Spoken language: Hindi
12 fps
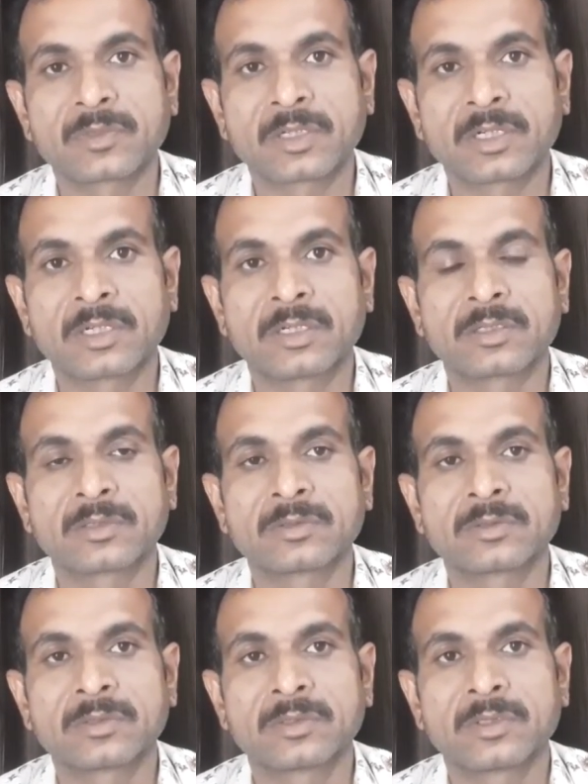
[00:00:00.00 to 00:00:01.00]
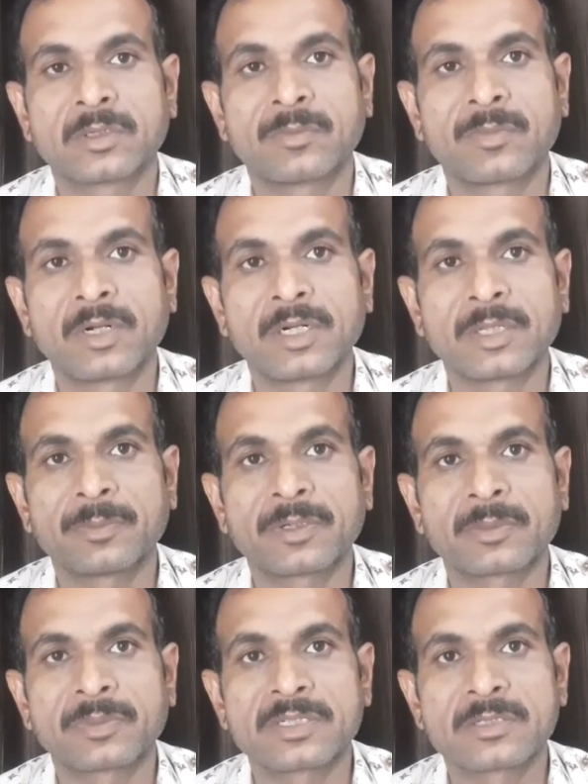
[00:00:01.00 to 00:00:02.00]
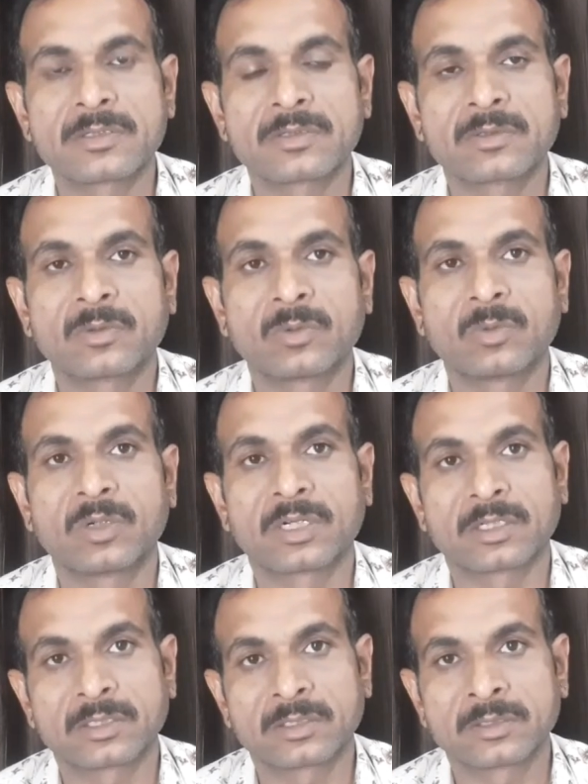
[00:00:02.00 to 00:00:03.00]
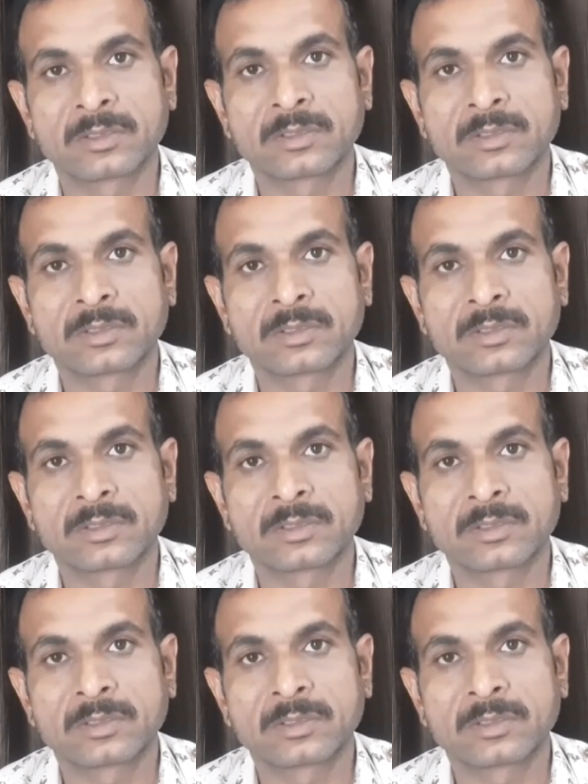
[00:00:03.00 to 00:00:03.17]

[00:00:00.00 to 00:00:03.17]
कलर मल्टीपर्पज़ वर्क